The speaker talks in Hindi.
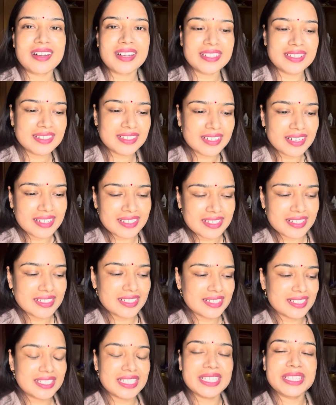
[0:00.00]
आज ऐसा
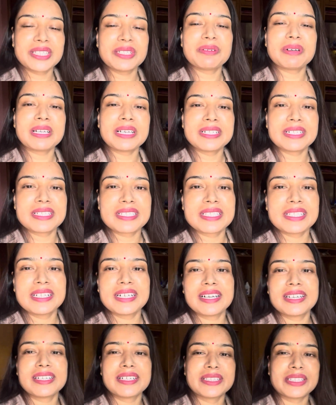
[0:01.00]
जैसे जैसे दिवाली
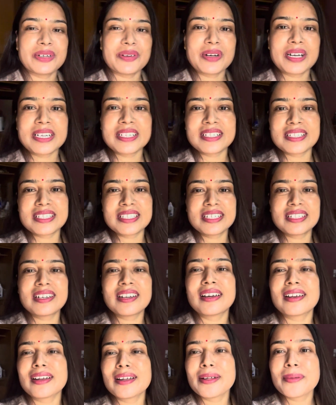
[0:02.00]
नज़दीक आई है त्यौहार
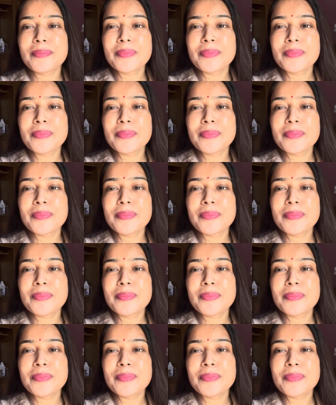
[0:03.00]
नज़दीक आ रहा